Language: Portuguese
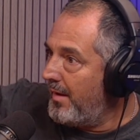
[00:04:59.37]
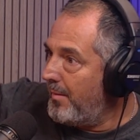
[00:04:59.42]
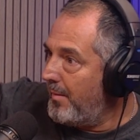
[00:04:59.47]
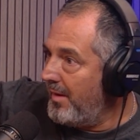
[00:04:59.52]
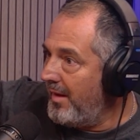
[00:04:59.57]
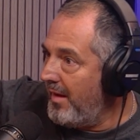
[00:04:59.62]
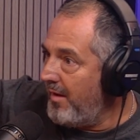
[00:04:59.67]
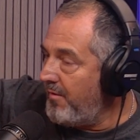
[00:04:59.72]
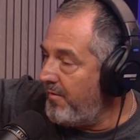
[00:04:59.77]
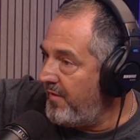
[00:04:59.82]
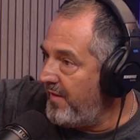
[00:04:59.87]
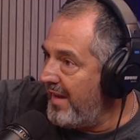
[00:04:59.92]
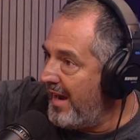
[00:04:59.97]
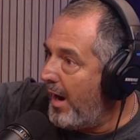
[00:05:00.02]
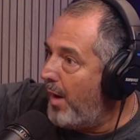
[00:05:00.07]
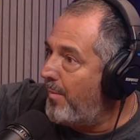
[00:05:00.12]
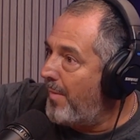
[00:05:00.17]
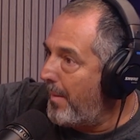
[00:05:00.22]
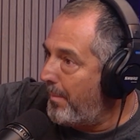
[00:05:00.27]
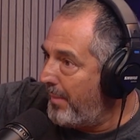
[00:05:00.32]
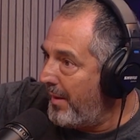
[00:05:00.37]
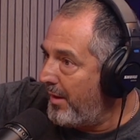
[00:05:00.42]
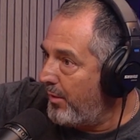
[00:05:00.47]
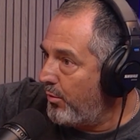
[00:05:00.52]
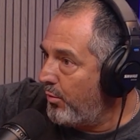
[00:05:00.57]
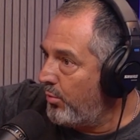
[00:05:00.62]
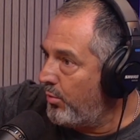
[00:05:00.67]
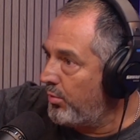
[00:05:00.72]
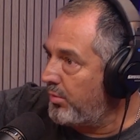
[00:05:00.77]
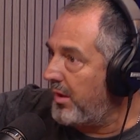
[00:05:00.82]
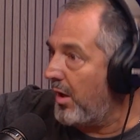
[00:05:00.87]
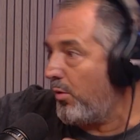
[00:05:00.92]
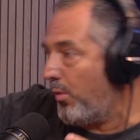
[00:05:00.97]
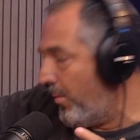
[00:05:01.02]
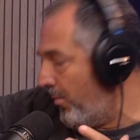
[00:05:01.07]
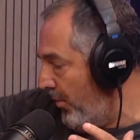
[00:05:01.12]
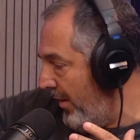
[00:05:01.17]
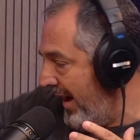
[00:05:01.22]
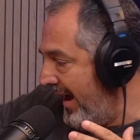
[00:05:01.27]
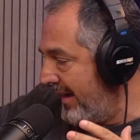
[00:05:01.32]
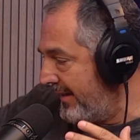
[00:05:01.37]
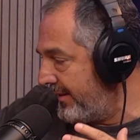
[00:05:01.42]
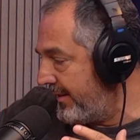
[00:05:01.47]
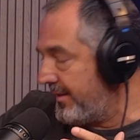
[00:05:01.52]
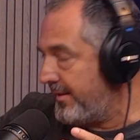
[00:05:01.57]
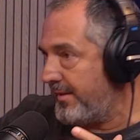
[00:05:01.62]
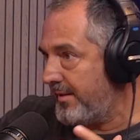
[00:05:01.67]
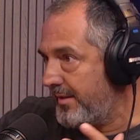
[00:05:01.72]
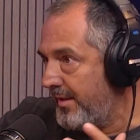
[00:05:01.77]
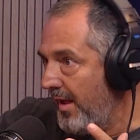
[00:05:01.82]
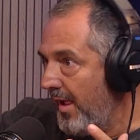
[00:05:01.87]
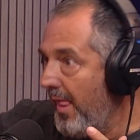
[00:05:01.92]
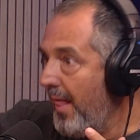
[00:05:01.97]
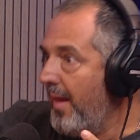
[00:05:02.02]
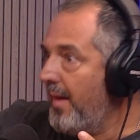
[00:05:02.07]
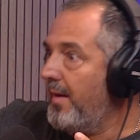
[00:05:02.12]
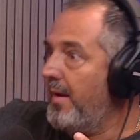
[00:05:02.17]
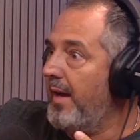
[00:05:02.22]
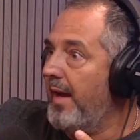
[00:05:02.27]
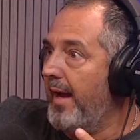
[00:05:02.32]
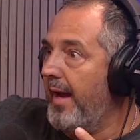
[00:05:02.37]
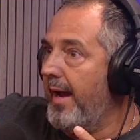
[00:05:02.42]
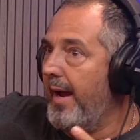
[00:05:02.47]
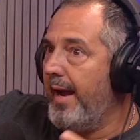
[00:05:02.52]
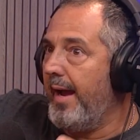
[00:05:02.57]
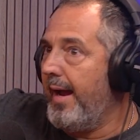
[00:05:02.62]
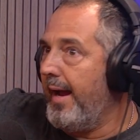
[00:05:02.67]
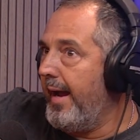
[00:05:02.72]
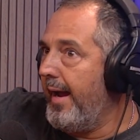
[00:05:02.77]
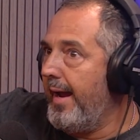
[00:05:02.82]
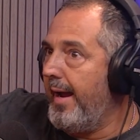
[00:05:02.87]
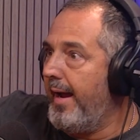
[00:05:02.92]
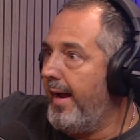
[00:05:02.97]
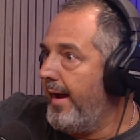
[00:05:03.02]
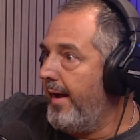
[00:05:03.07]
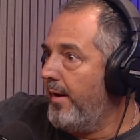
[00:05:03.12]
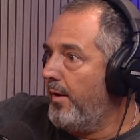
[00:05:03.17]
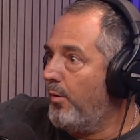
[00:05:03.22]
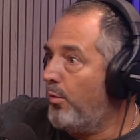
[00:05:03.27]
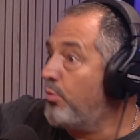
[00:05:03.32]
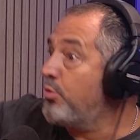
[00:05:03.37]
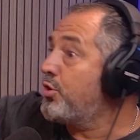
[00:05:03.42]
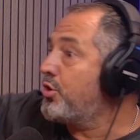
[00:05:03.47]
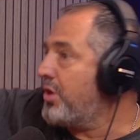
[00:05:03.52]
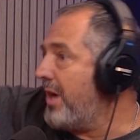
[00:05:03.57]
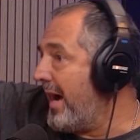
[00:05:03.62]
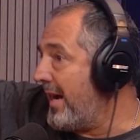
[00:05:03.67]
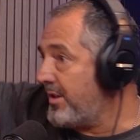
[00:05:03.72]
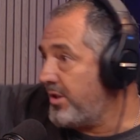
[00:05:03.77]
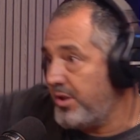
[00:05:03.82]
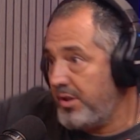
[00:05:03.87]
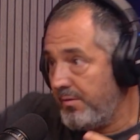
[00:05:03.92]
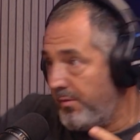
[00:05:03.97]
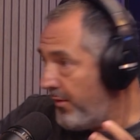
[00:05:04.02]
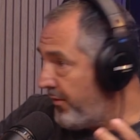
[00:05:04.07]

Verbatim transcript: enviar uma pergunta como essas é, um chat. Vamos